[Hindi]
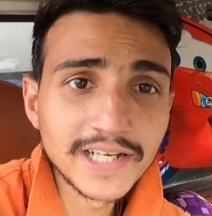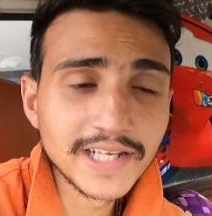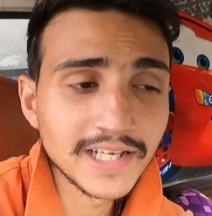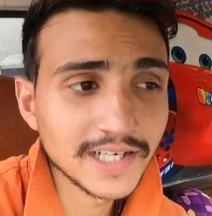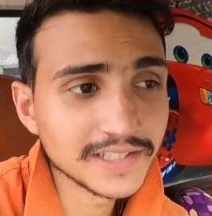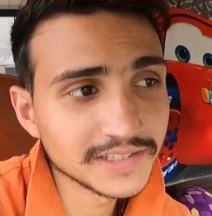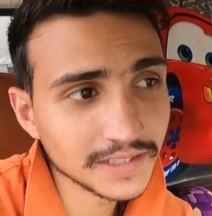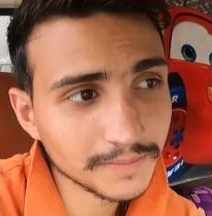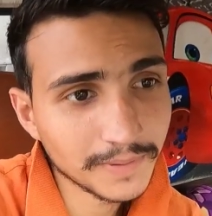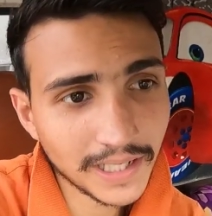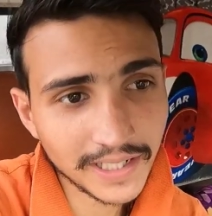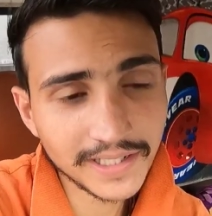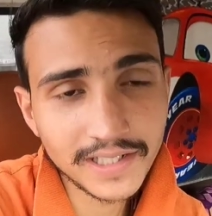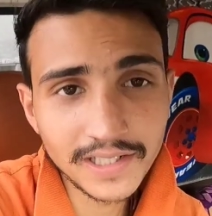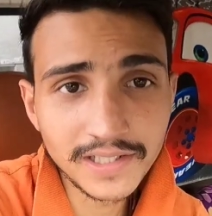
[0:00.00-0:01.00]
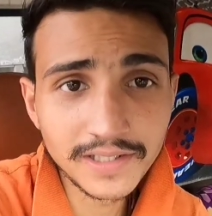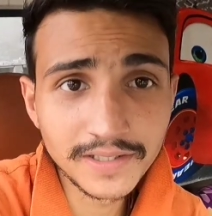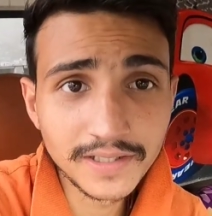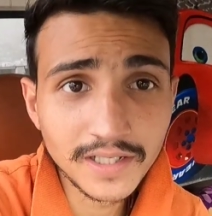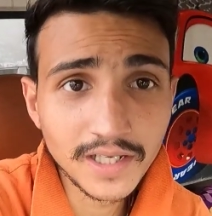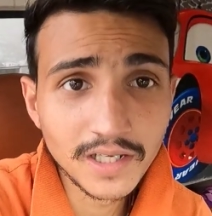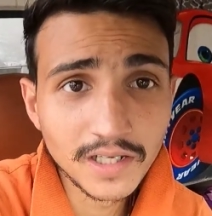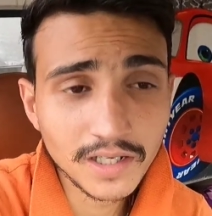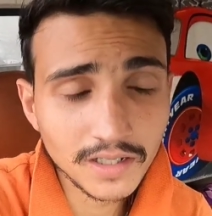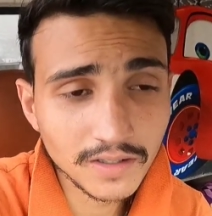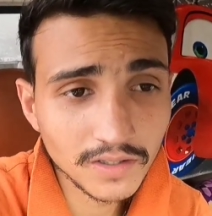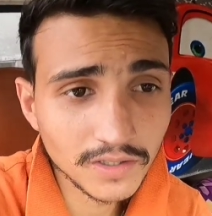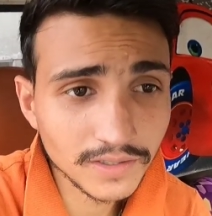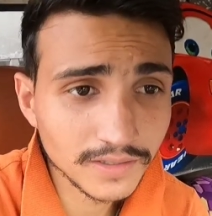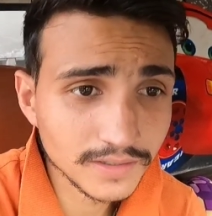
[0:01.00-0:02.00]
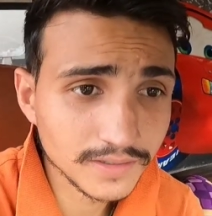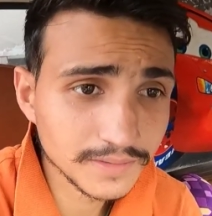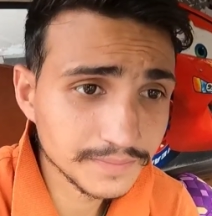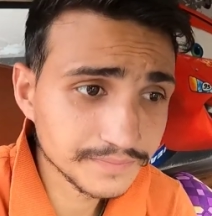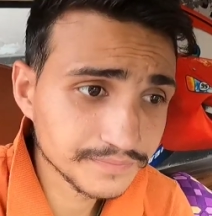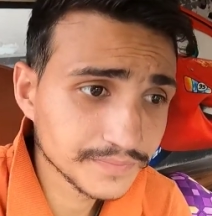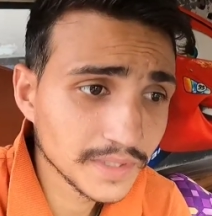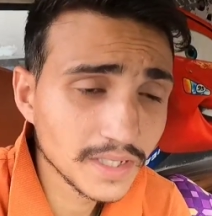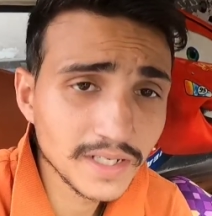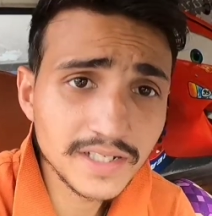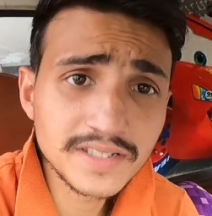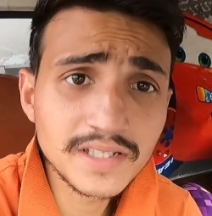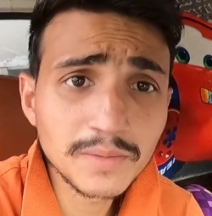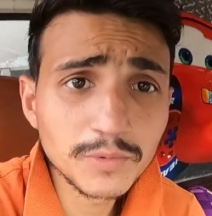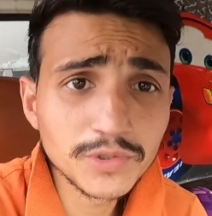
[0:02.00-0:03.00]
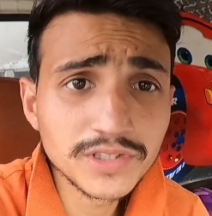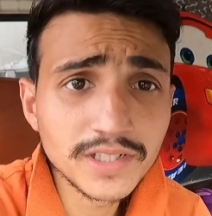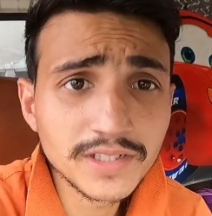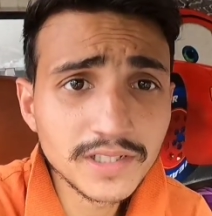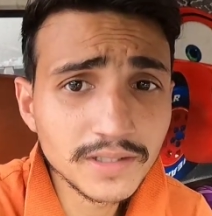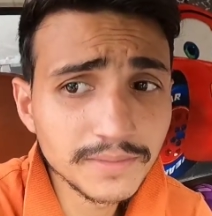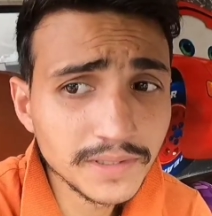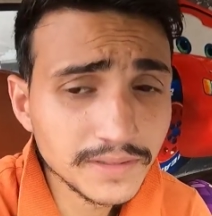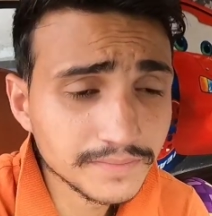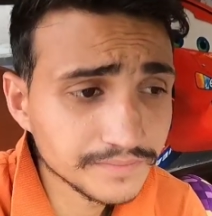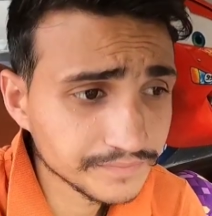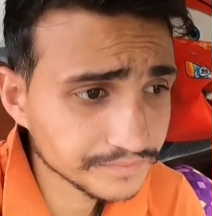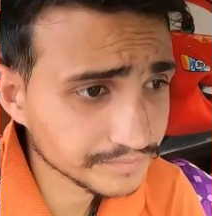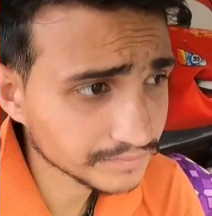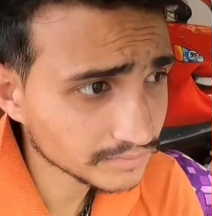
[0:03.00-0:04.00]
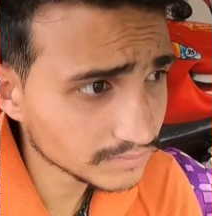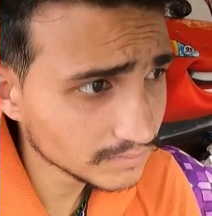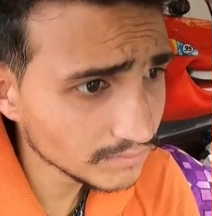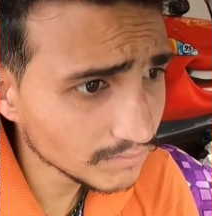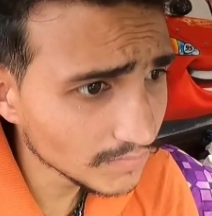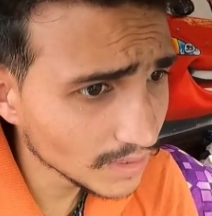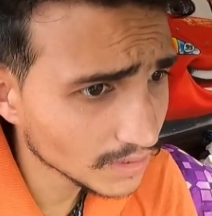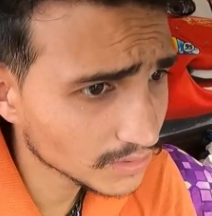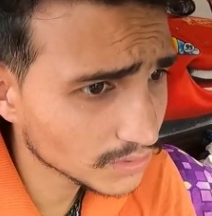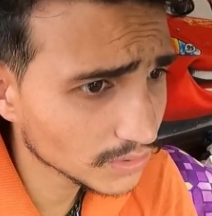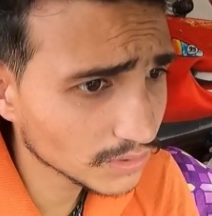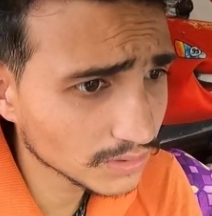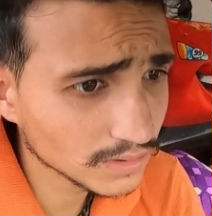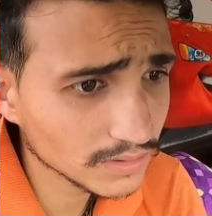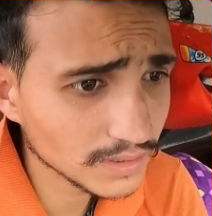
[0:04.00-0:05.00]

रहे हैं यहाँ से बाहर के लिए और रास्ता पूछ रहे थे अभी तो